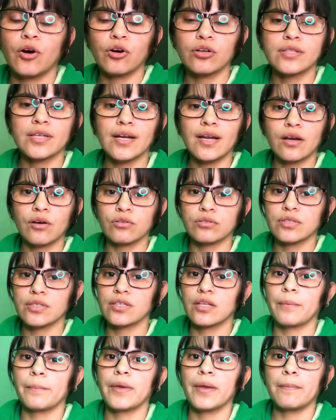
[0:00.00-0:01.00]
Otra de las cosas
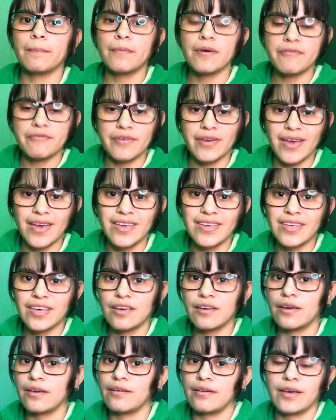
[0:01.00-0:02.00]
que también me fijé y
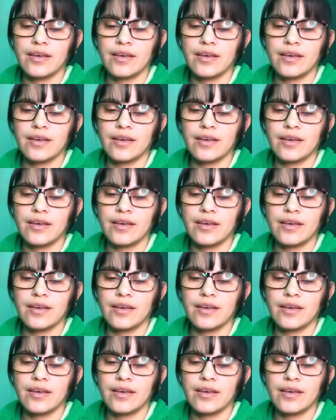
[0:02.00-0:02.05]
que